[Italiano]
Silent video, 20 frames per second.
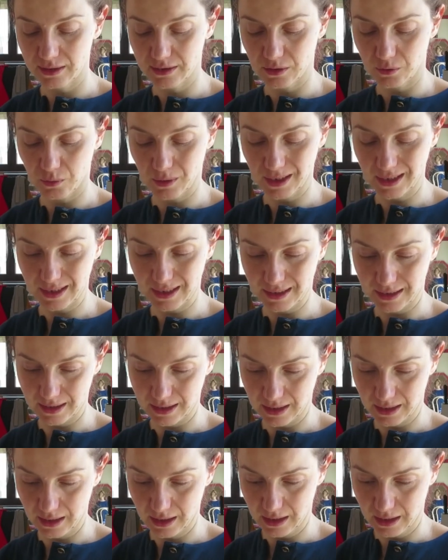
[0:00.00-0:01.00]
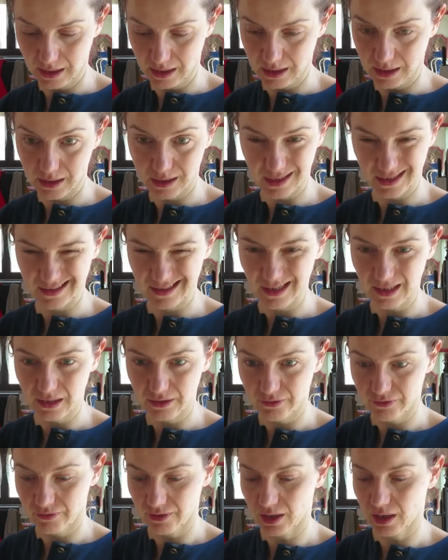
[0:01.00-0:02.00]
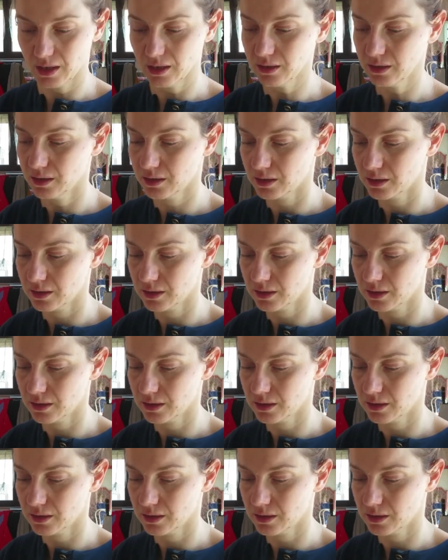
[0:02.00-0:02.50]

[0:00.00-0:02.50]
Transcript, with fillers: di qualche Natale fa